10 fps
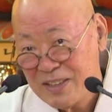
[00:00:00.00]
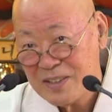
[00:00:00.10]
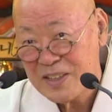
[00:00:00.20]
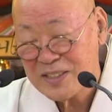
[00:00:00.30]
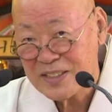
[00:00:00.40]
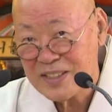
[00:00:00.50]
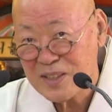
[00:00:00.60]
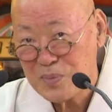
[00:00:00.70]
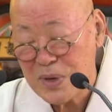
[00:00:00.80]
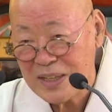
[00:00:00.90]
그래서
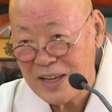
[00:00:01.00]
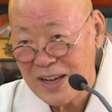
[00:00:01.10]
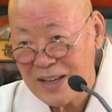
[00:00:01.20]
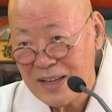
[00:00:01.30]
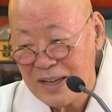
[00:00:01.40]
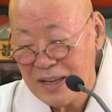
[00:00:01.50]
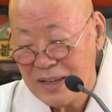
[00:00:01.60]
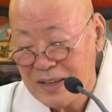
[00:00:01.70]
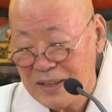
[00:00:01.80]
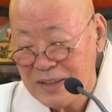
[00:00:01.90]
첫 마디가
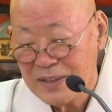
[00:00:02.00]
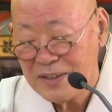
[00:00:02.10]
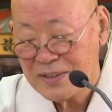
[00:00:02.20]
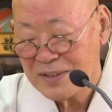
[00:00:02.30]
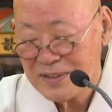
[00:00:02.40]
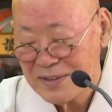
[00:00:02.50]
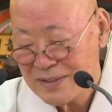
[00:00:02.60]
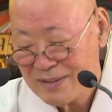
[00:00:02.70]
너